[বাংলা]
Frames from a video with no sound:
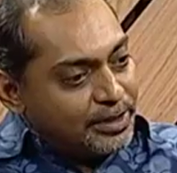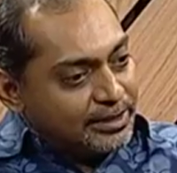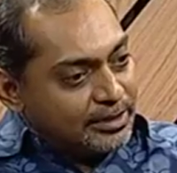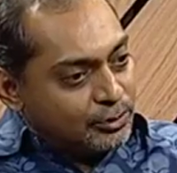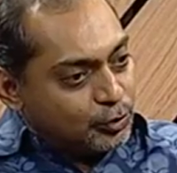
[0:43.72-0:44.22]

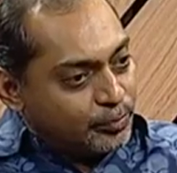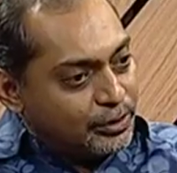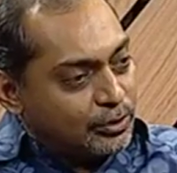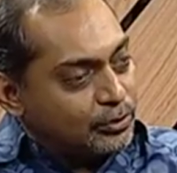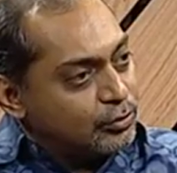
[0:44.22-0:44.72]
একটা ছবি
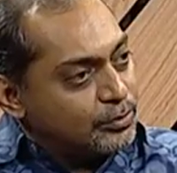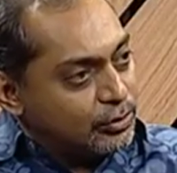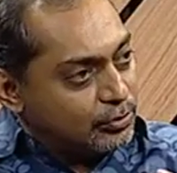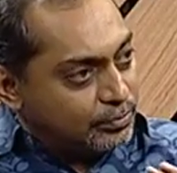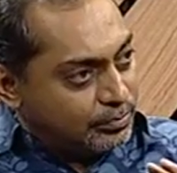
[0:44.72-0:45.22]
যখন তুমি
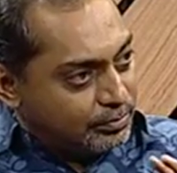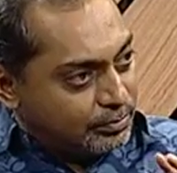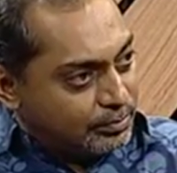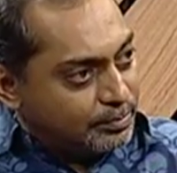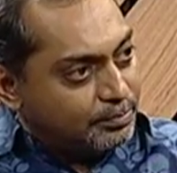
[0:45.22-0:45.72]

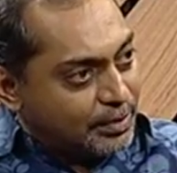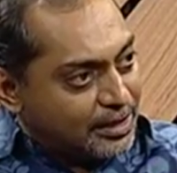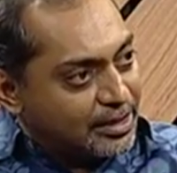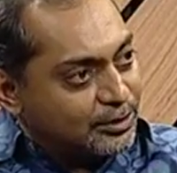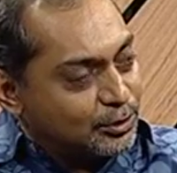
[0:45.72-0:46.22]

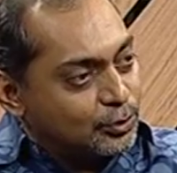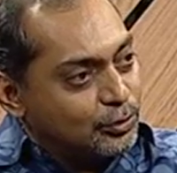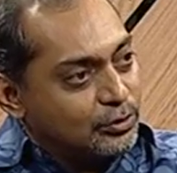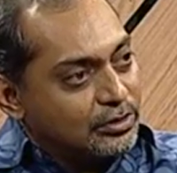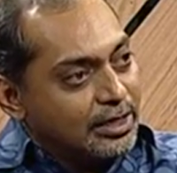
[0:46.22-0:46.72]
বানাচ্ছ
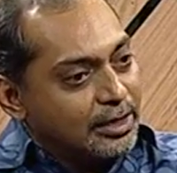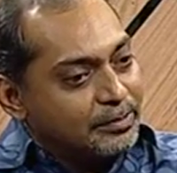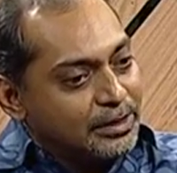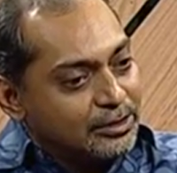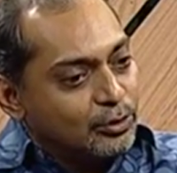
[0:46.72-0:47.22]
তার
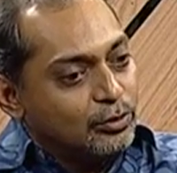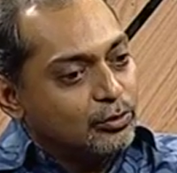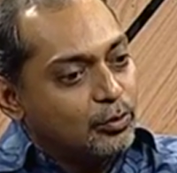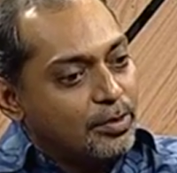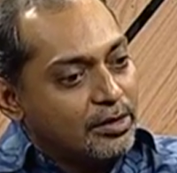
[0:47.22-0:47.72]
ভিতর
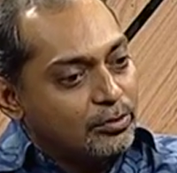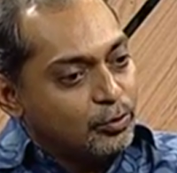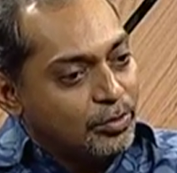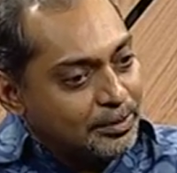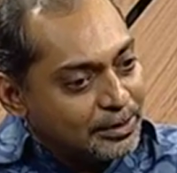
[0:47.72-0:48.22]
তোমার
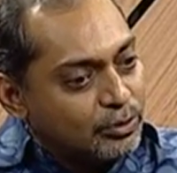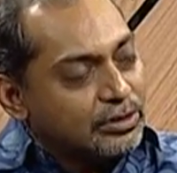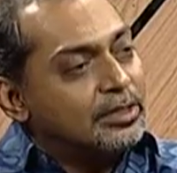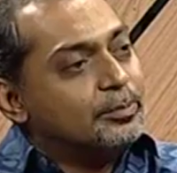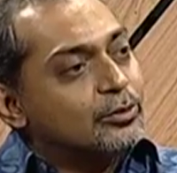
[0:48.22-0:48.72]
তোমার ভেতর
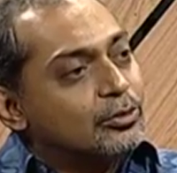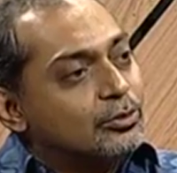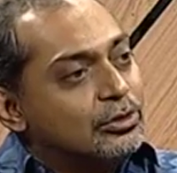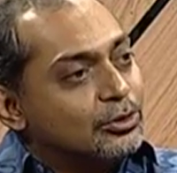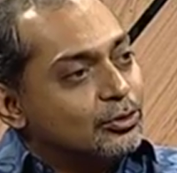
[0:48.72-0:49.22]
কি
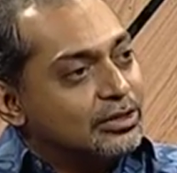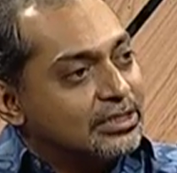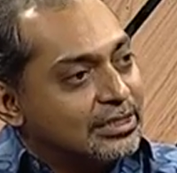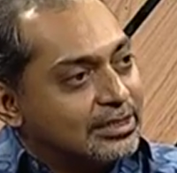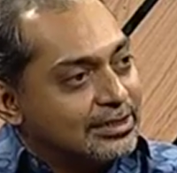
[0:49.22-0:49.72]
প্রস্তুতি
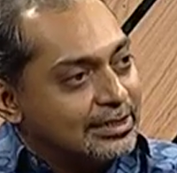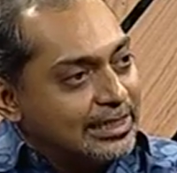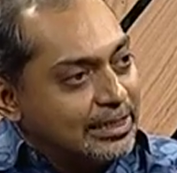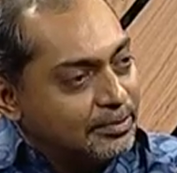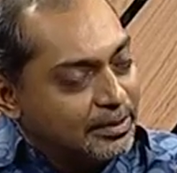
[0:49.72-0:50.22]
চলছে
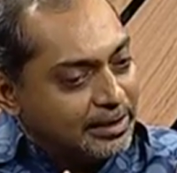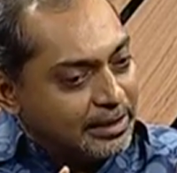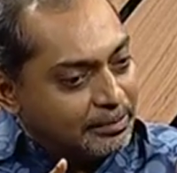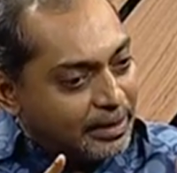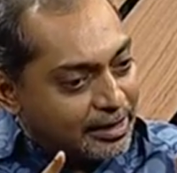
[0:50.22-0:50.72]
কি কি
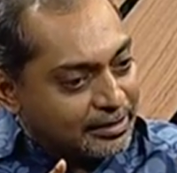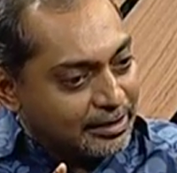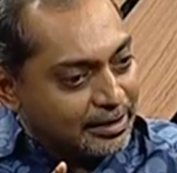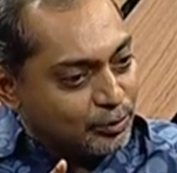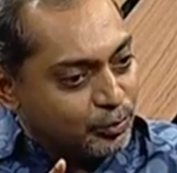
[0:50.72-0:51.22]

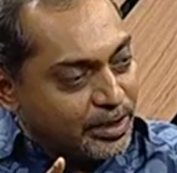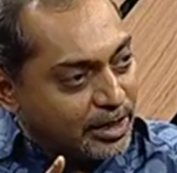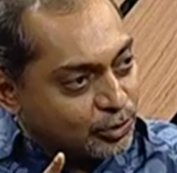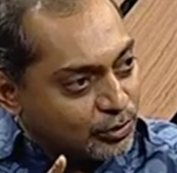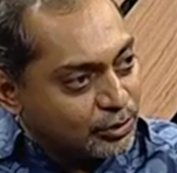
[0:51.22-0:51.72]
বার্তা তুমি
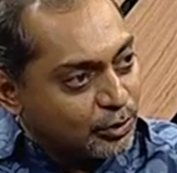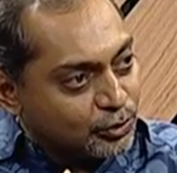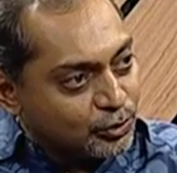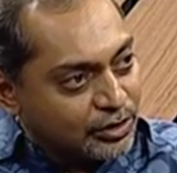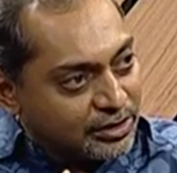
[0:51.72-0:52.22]
আসলে
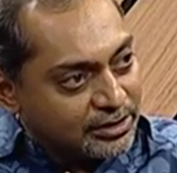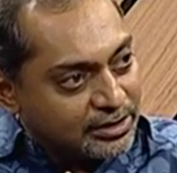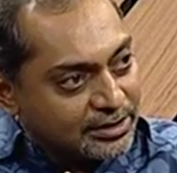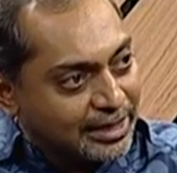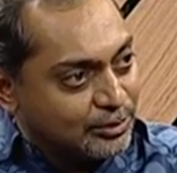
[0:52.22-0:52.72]
দর্শককে
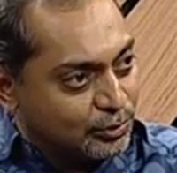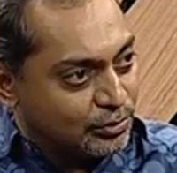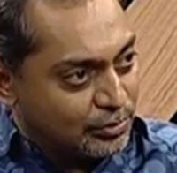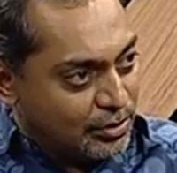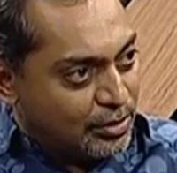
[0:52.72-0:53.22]
দিতে চাইছো
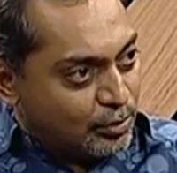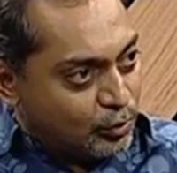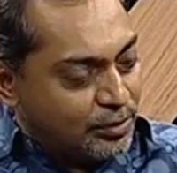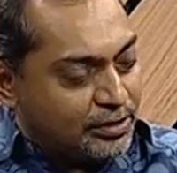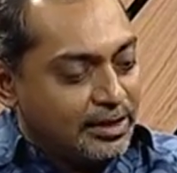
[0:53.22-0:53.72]

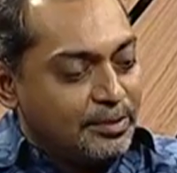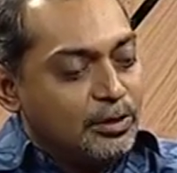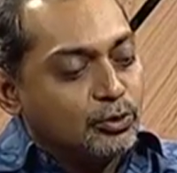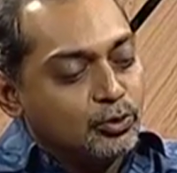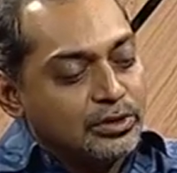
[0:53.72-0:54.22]
তোমার থেকে
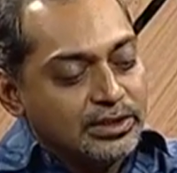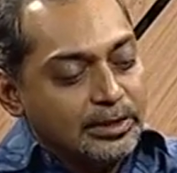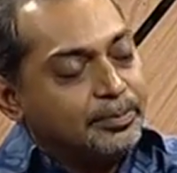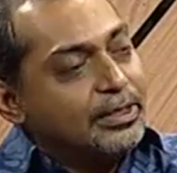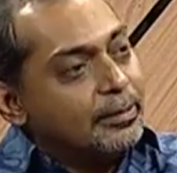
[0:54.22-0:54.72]
মানুষ উনিশে
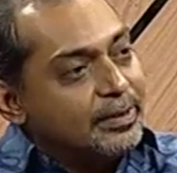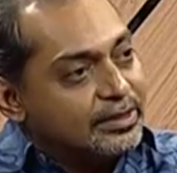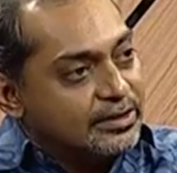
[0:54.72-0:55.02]
এপ্রিল পেয়েছে